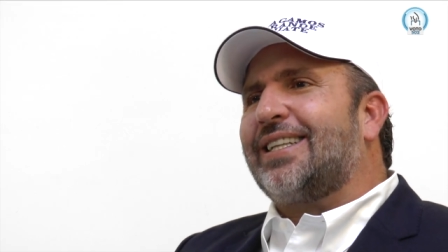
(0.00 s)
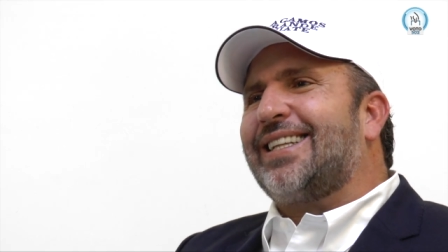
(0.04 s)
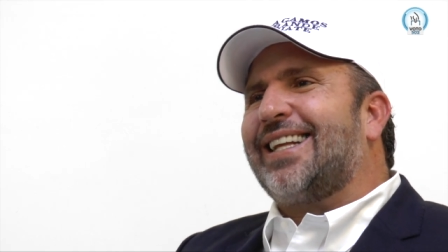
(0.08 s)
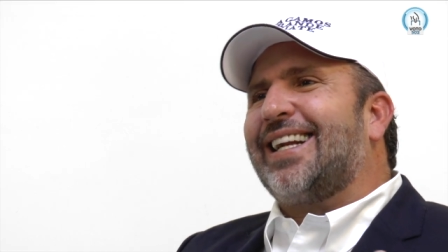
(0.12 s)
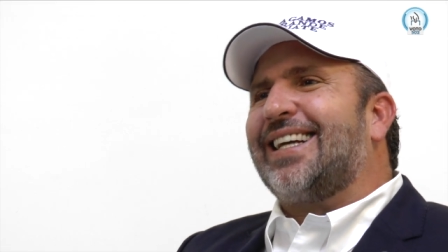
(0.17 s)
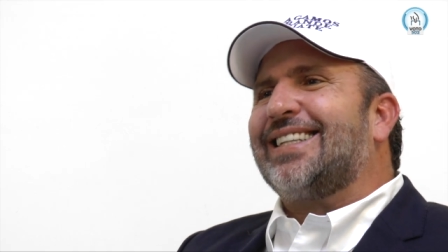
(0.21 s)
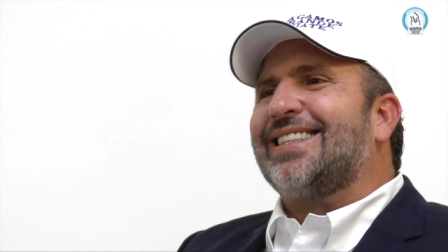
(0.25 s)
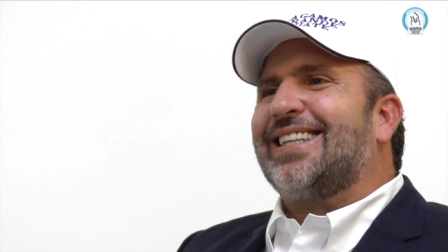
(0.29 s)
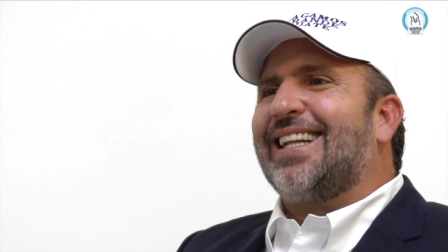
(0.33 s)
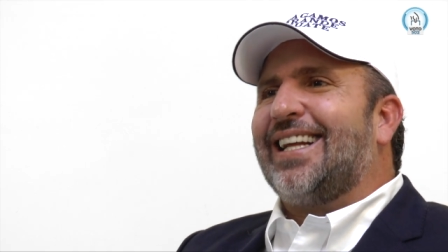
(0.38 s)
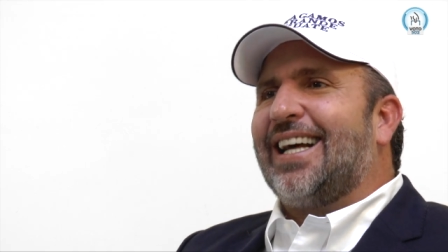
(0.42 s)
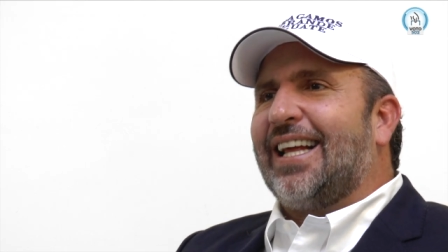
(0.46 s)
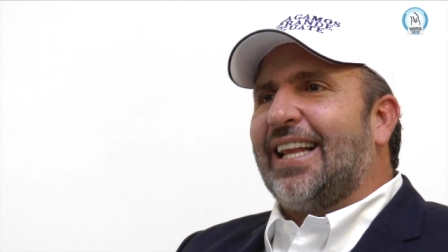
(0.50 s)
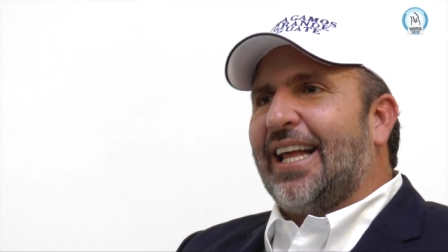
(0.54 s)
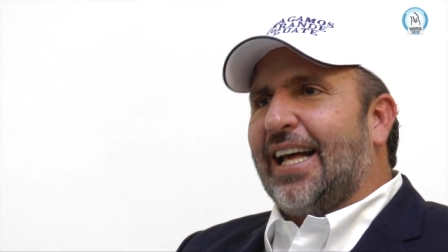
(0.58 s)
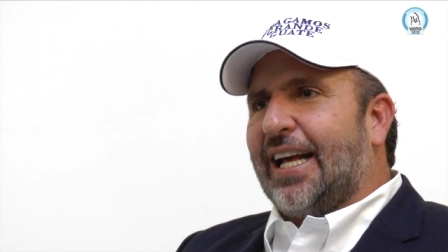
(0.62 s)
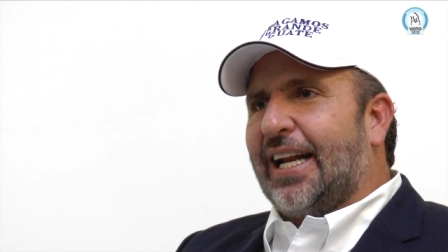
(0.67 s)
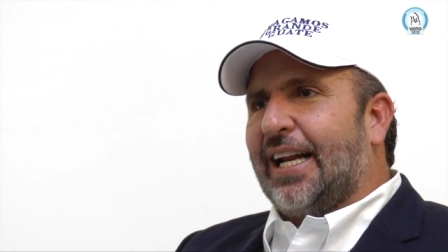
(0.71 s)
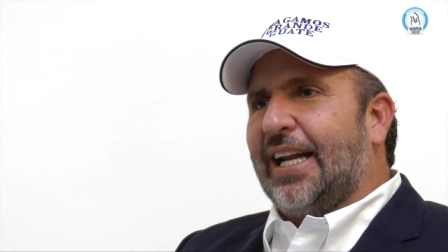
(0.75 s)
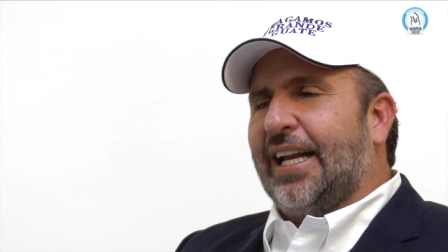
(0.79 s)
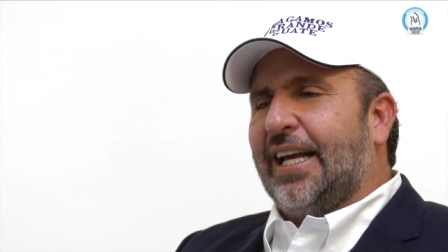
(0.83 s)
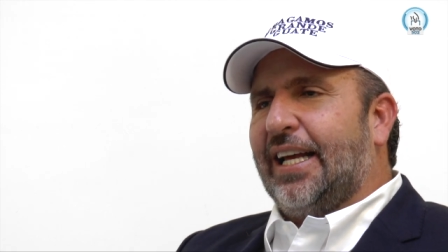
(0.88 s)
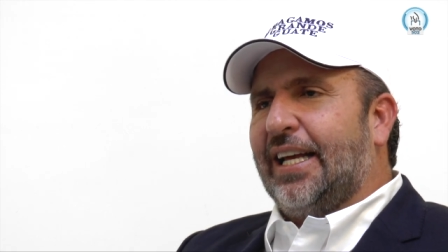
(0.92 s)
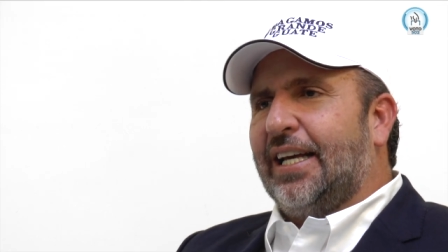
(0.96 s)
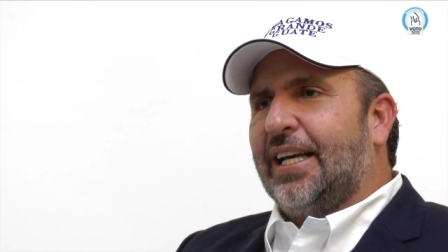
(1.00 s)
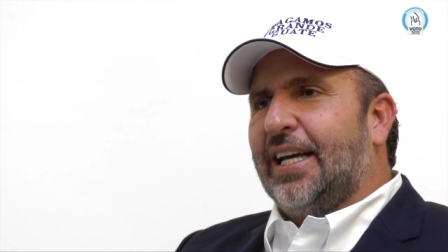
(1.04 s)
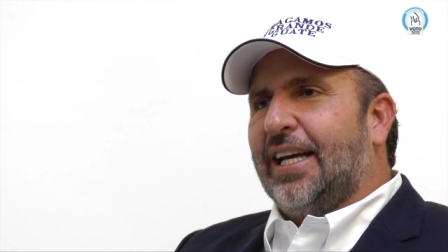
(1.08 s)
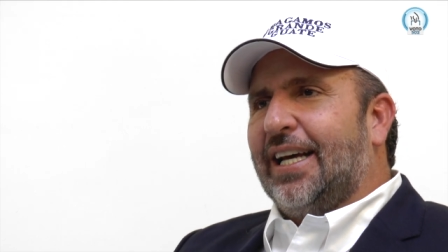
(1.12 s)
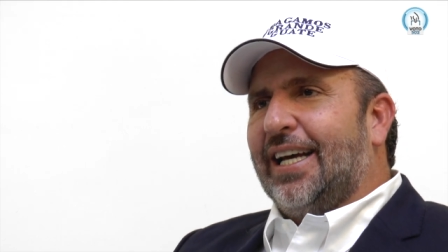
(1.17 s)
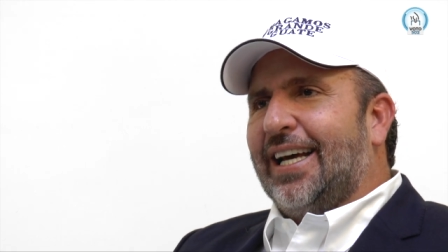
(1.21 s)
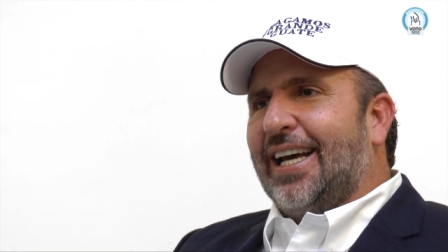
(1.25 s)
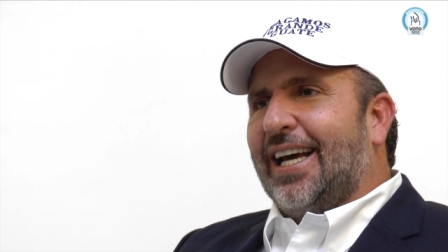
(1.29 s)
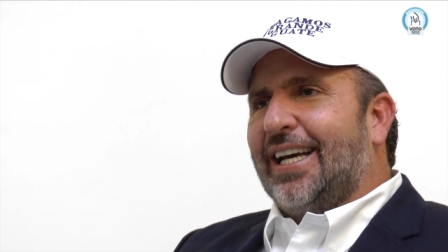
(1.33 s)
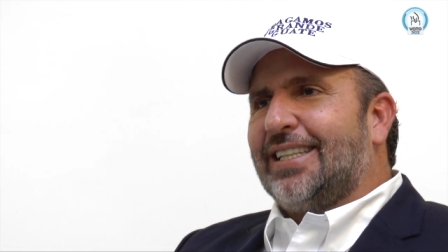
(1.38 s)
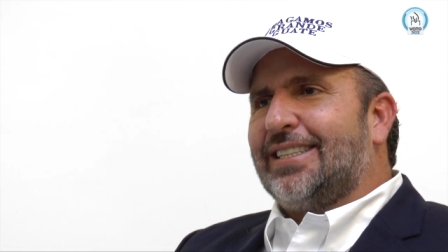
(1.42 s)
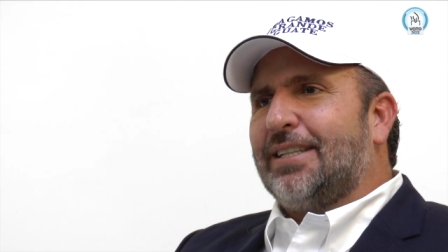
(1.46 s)
a trasladarle
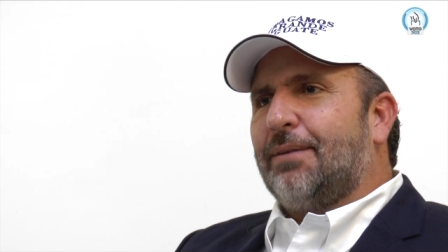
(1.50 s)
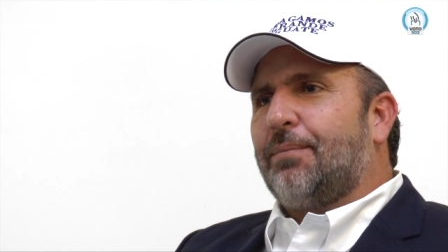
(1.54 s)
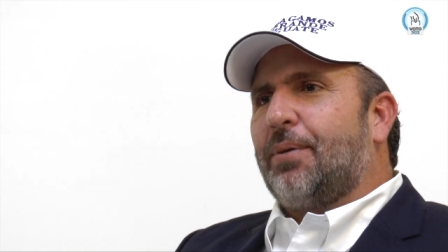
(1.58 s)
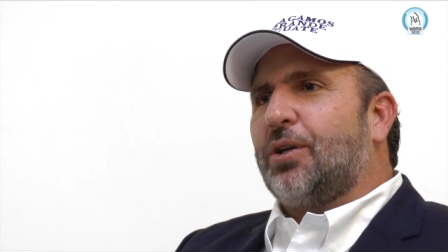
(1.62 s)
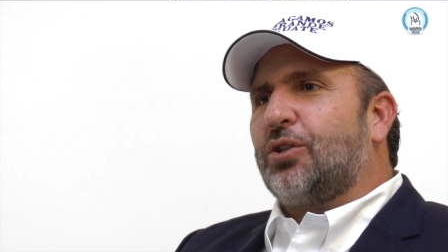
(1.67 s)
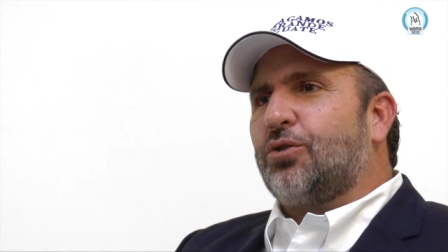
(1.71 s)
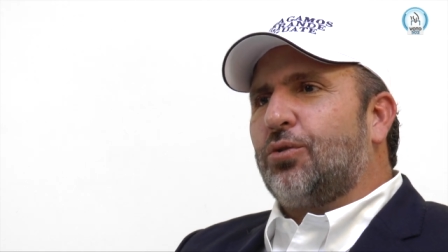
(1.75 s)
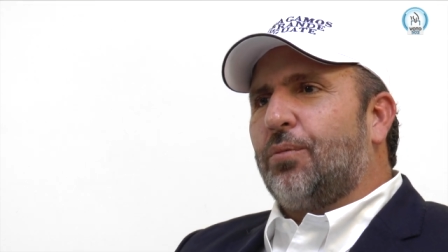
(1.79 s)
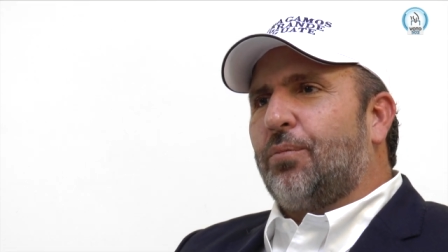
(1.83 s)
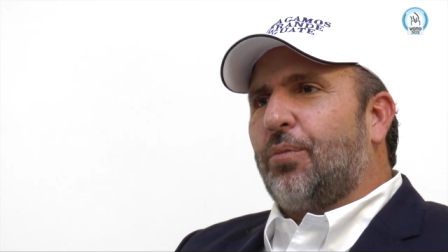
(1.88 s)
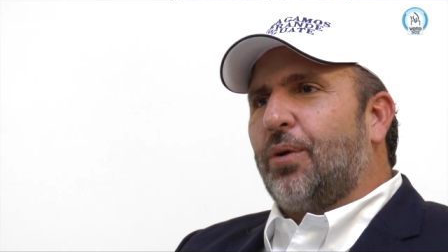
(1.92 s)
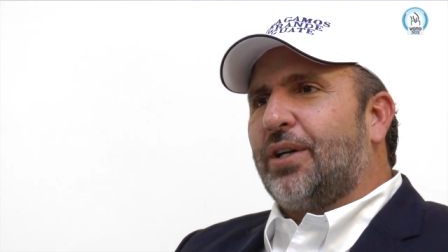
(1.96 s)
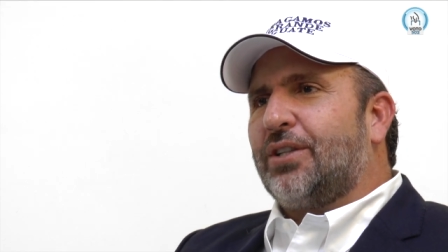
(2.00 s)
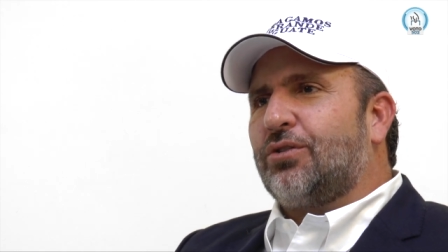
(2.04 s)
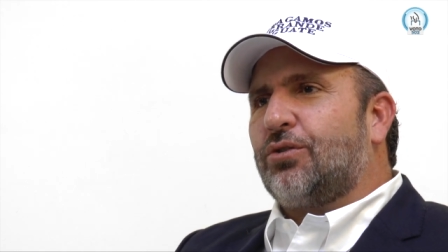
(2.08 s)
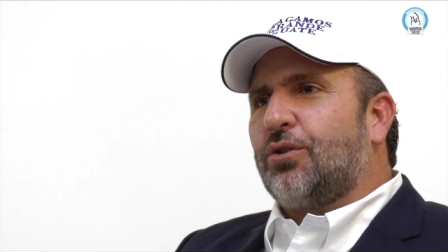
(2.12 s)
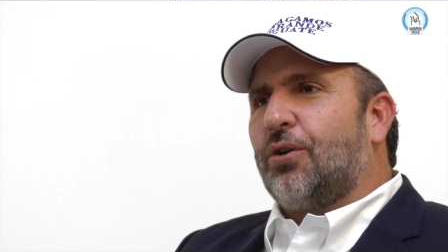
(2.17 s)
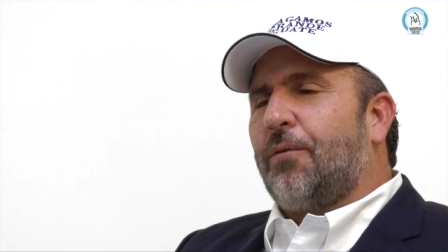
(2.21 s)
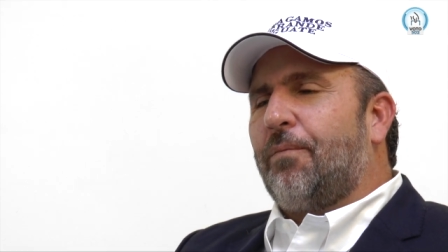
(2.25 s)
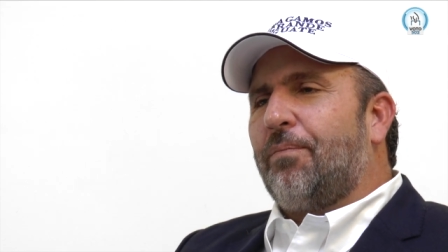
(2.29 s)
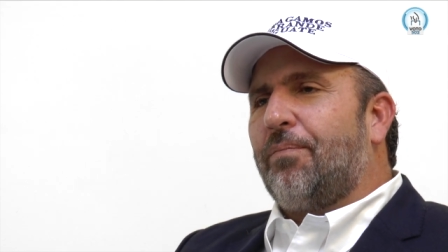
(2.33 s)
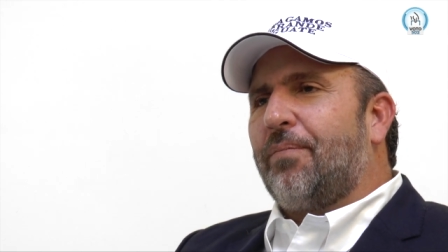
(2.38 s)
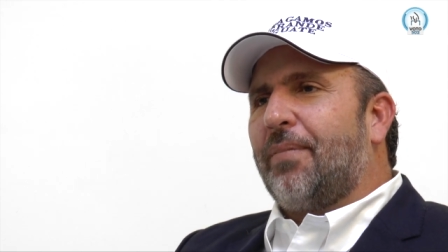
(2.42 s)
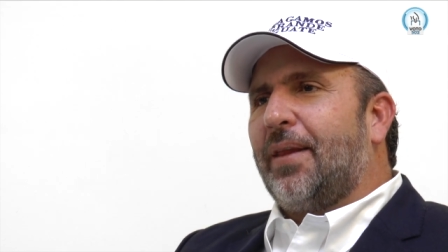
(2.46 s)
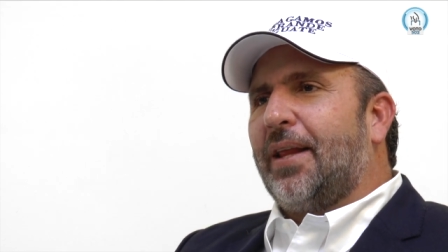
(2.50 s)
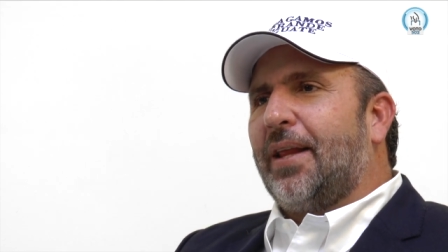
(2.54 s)
ese presupuesto,